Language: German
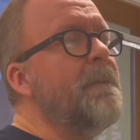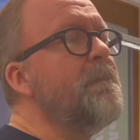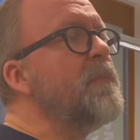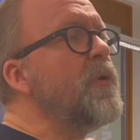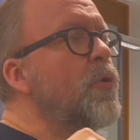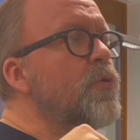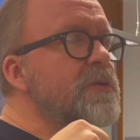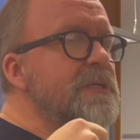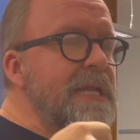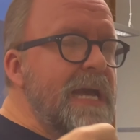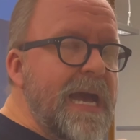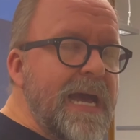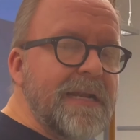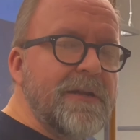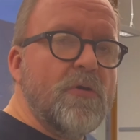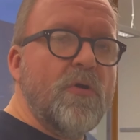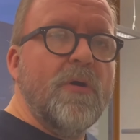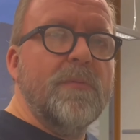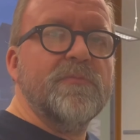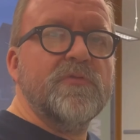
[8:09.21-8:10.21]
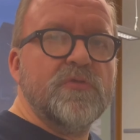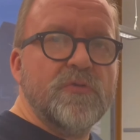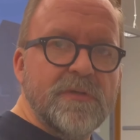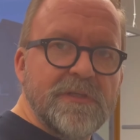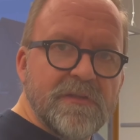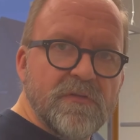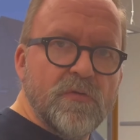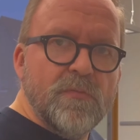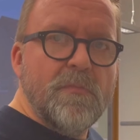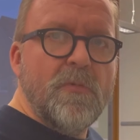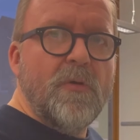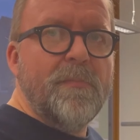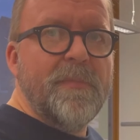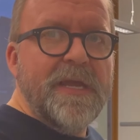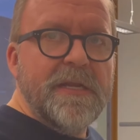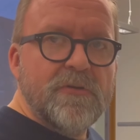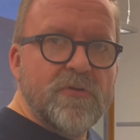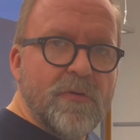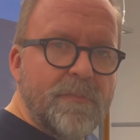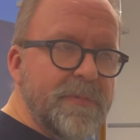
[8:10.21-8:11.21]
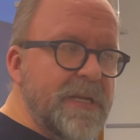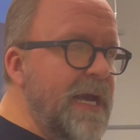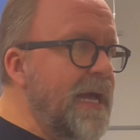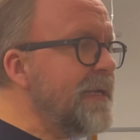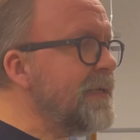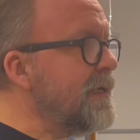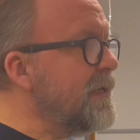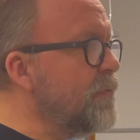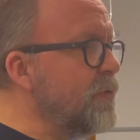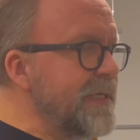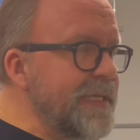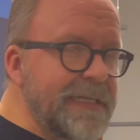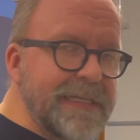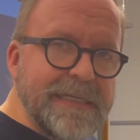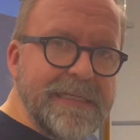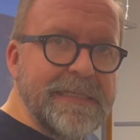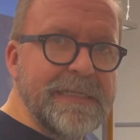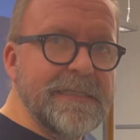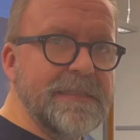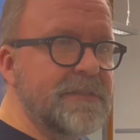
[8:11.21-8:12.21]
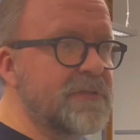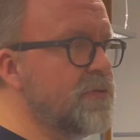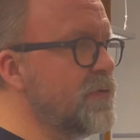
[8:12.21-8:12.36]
Und dann kommst du in so ein Momentum, dann kreierst du